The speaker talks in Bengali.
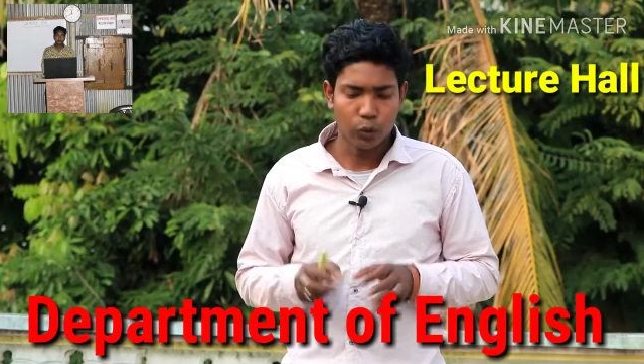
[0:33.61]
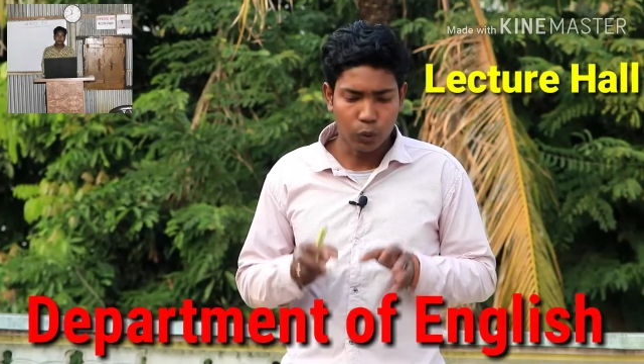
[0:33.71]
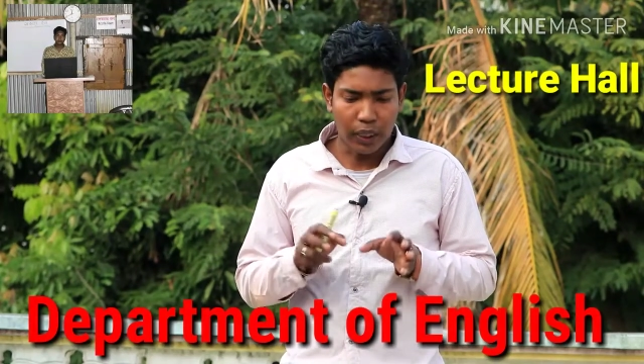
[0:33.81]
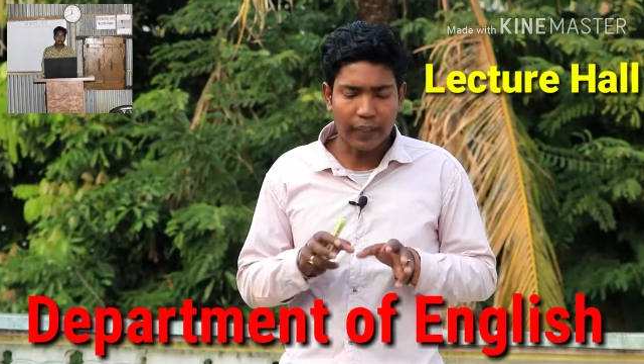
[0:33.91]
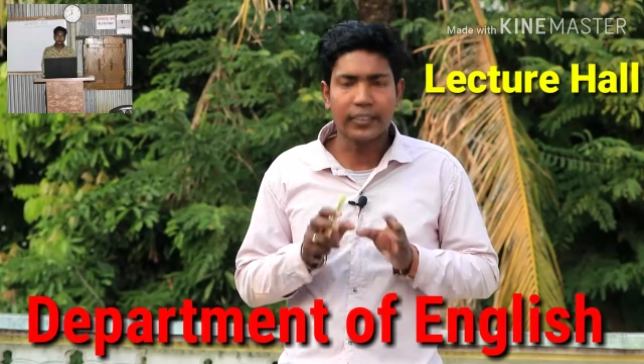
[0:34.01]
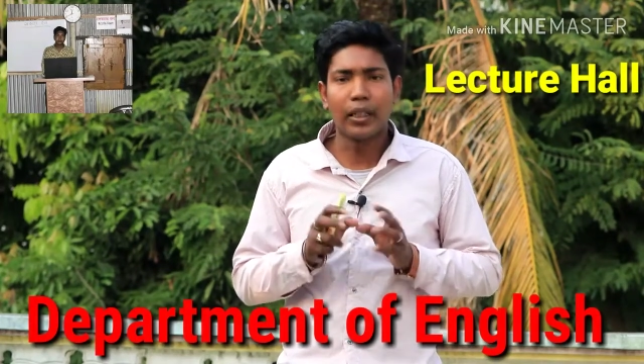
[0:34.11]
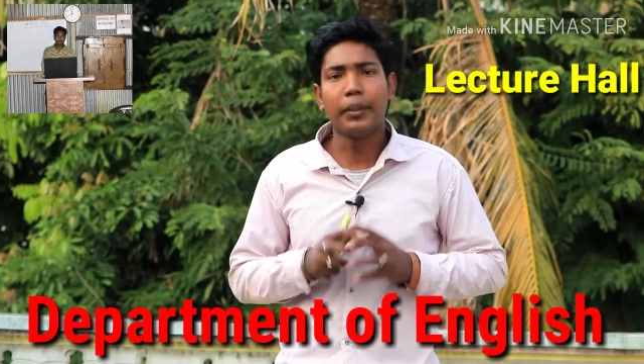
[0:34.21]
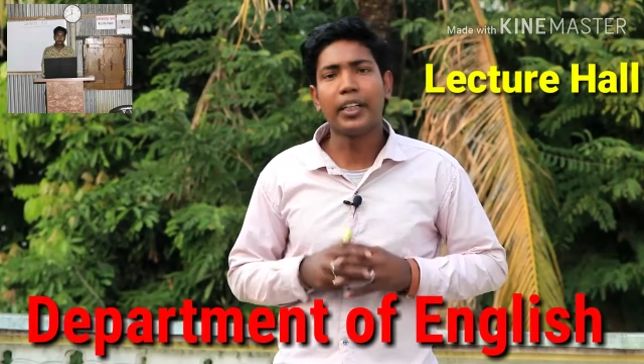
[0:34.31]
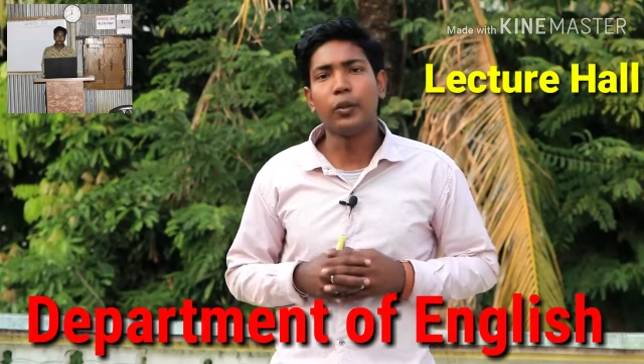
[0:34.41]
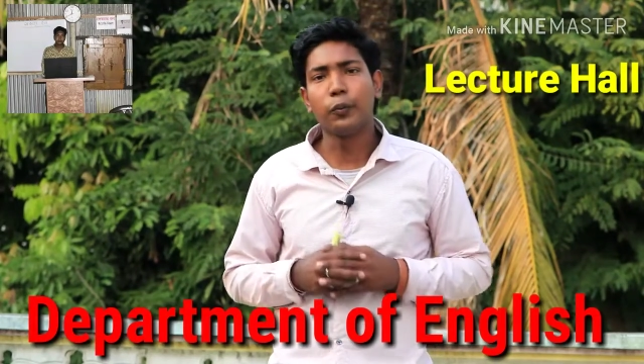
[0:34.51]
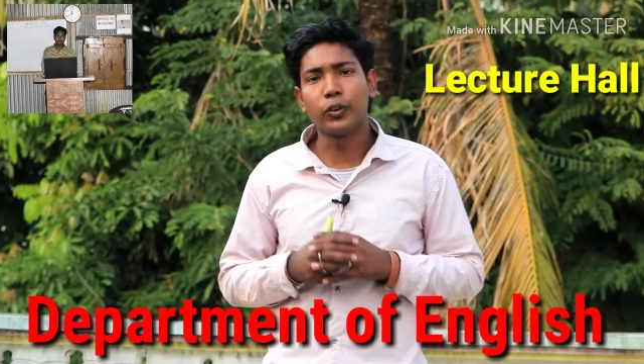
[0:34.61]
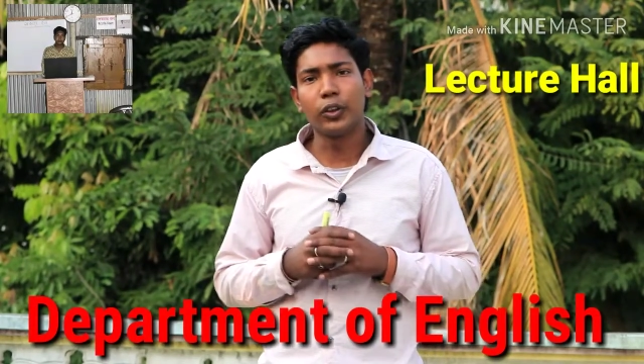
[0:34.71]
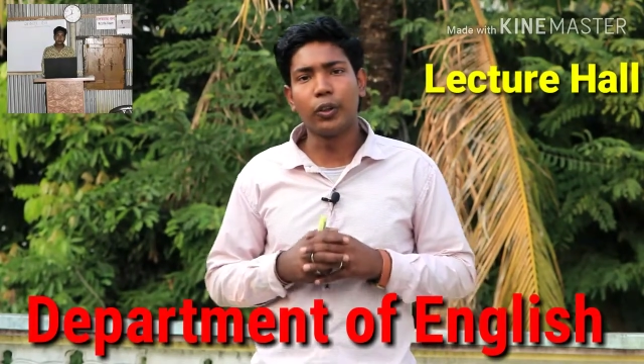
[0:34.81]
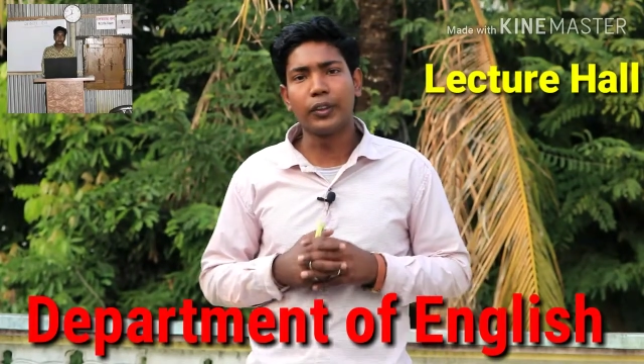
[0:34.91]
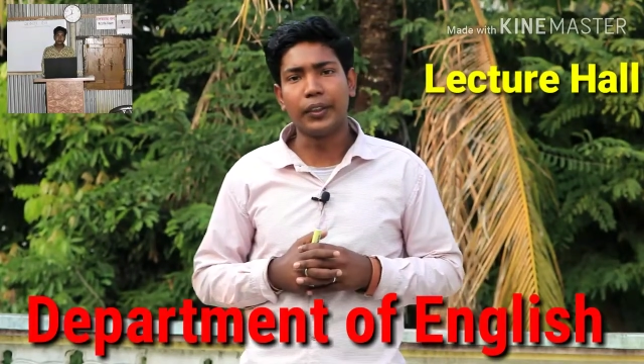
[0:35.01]
সো আজকে আমি এখানে
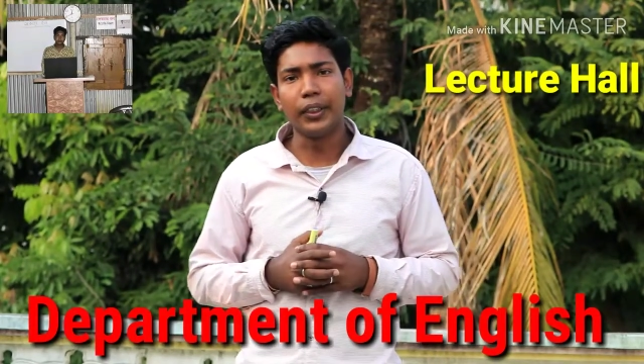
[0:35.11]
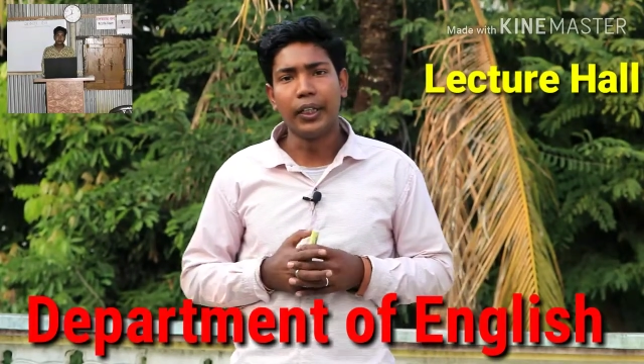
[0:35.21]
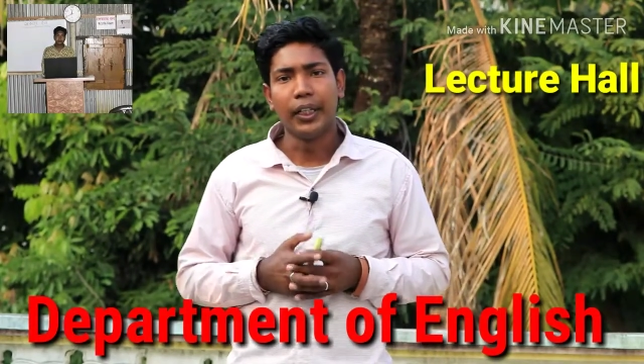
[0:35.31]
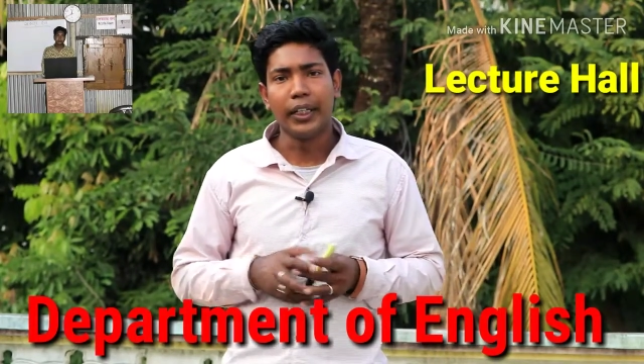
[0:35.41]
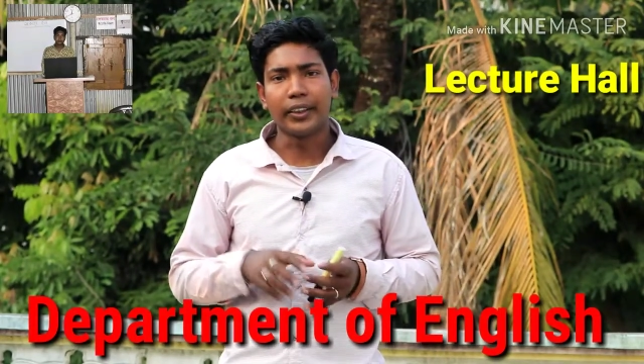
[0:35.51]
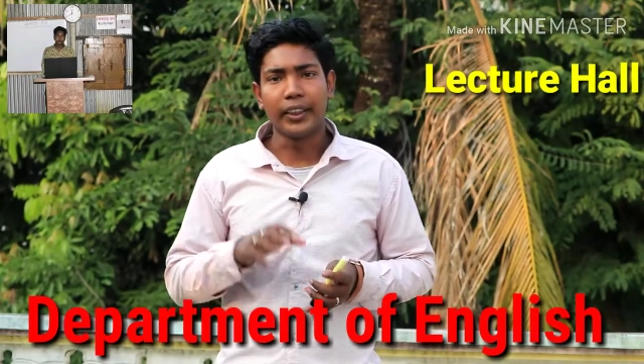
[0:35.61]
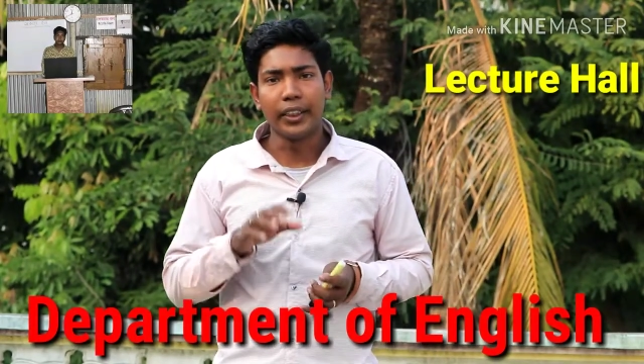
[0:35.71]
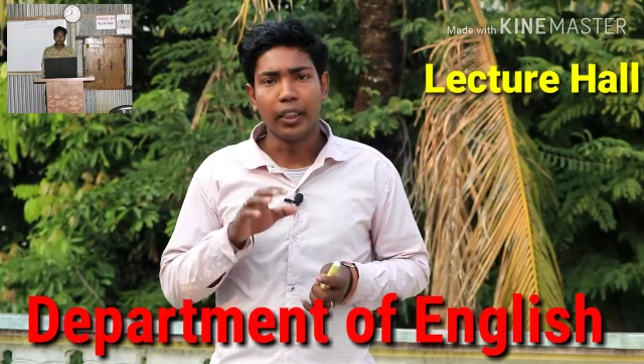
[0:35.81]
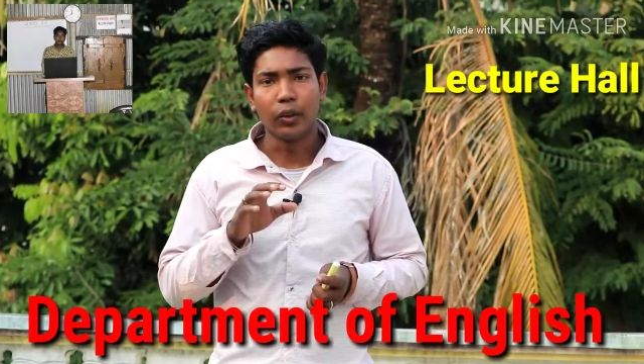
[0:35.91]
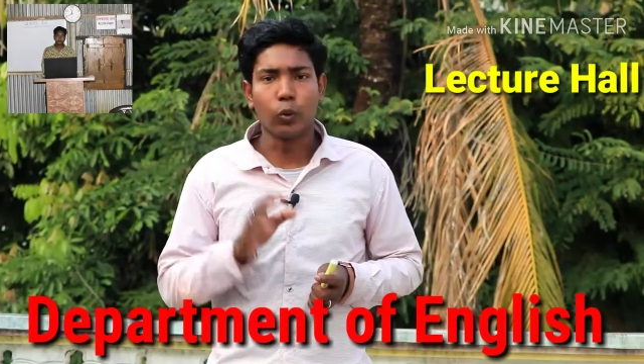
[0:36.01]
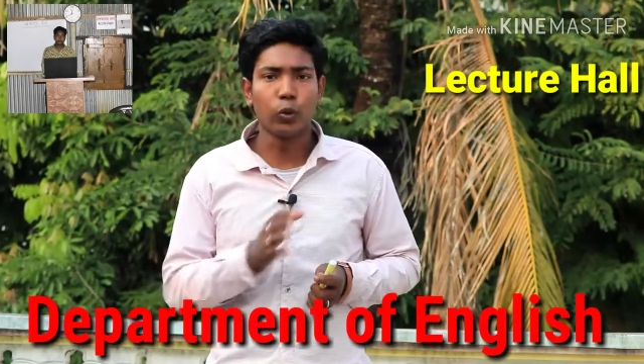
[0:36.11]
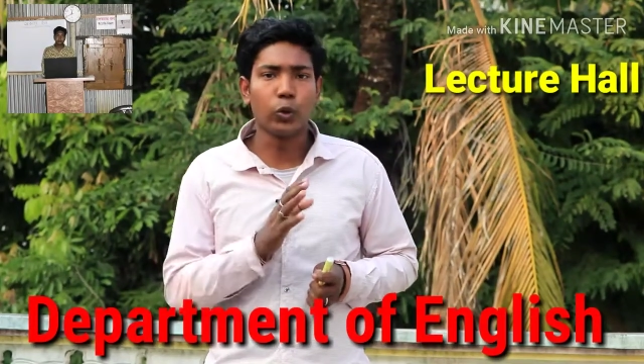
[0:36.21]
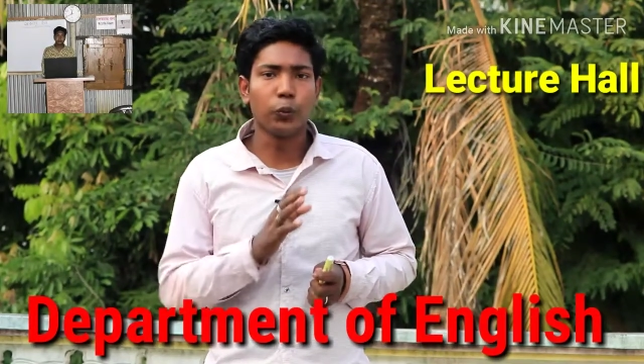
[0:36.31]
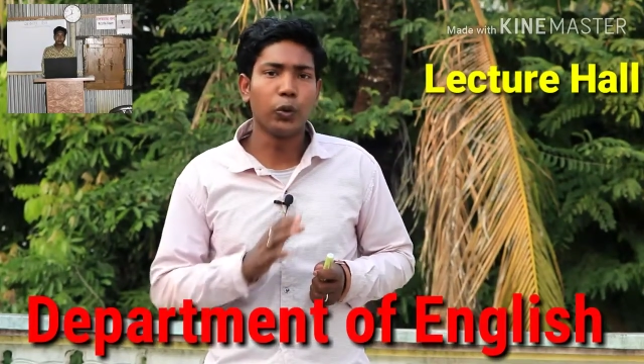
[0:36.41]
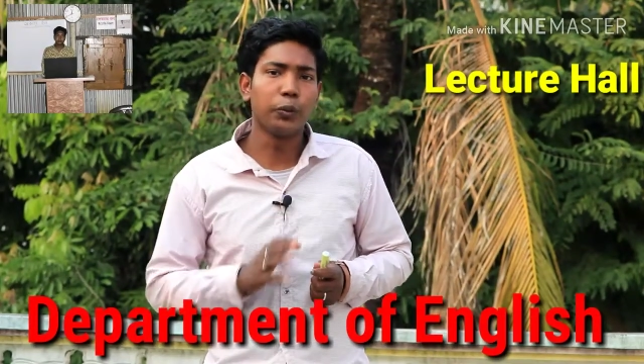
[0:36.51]
উপস্থিত হয়েছি একটি
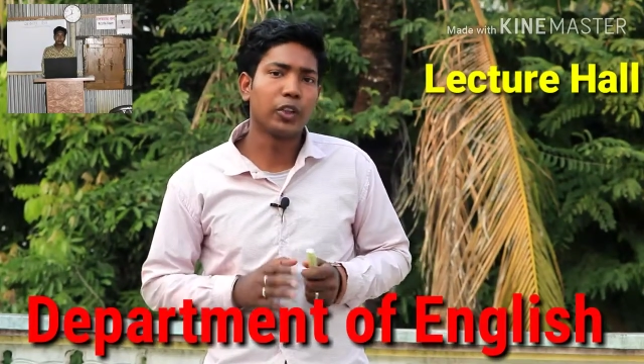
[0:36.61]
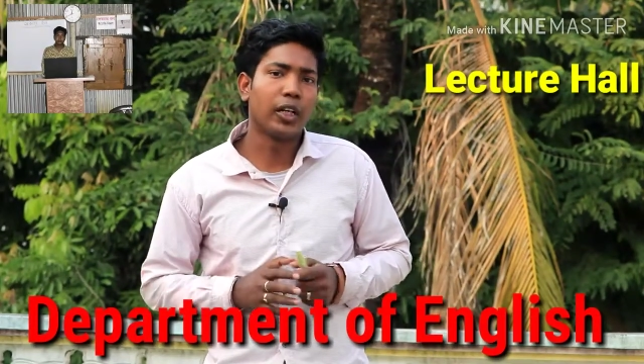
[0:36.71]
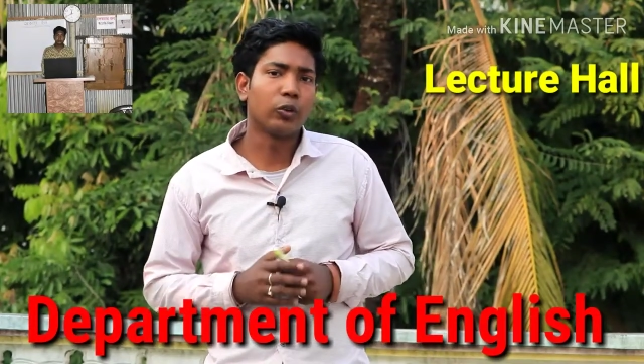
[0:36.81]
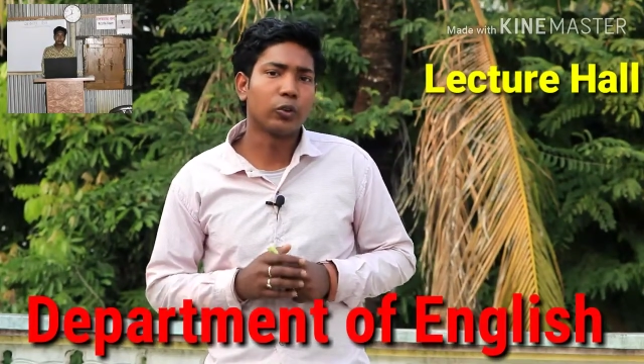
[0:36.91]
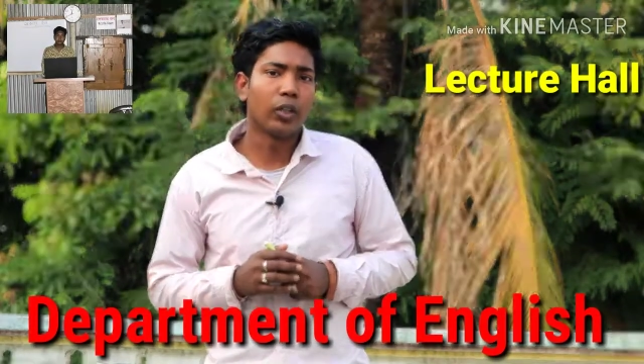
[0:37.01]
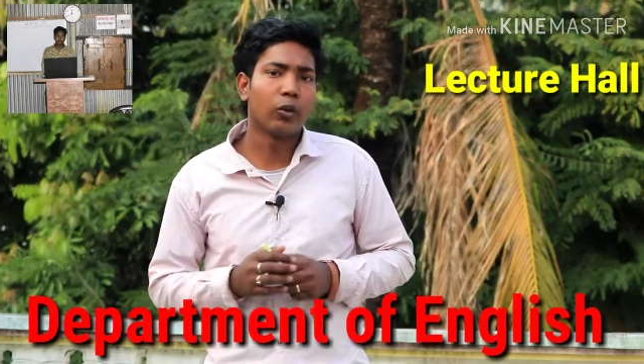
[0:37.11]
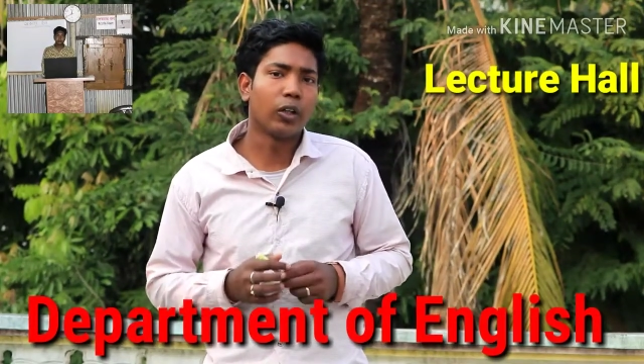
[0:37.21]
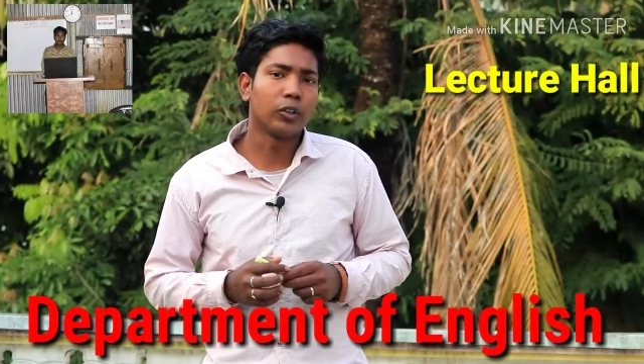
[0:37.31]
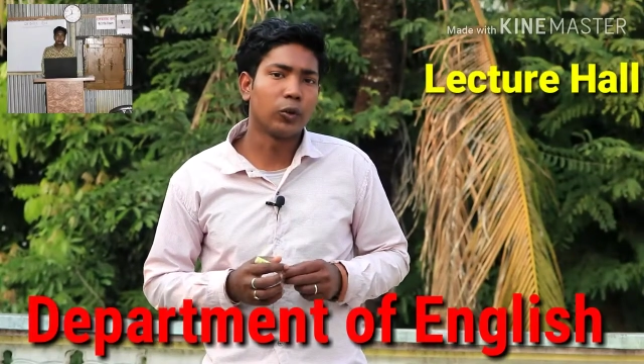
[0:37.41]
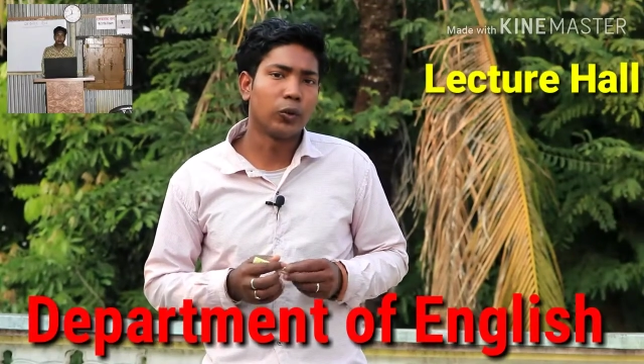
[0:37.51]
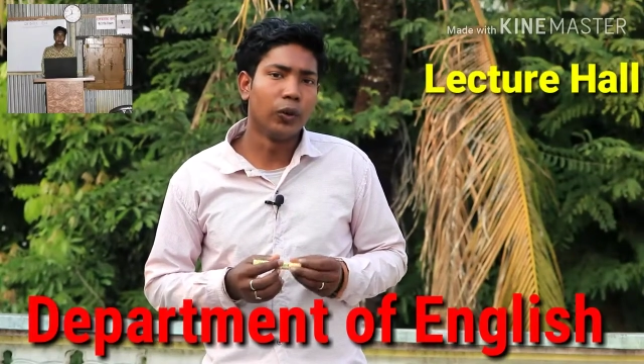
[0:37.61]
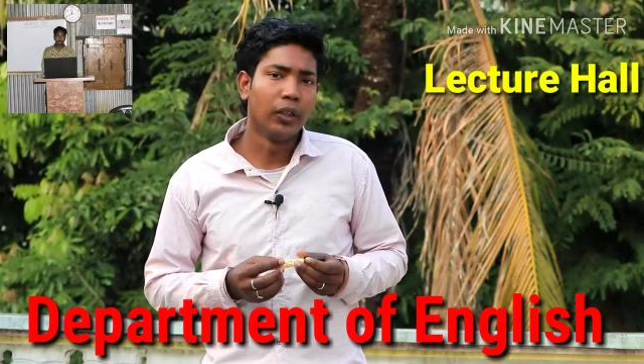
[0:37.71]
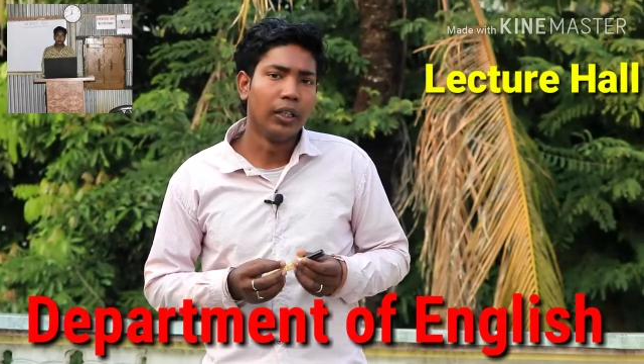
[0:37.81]
গুরুত্বপূর্ণ বিষয় আলোচনা করার জন্য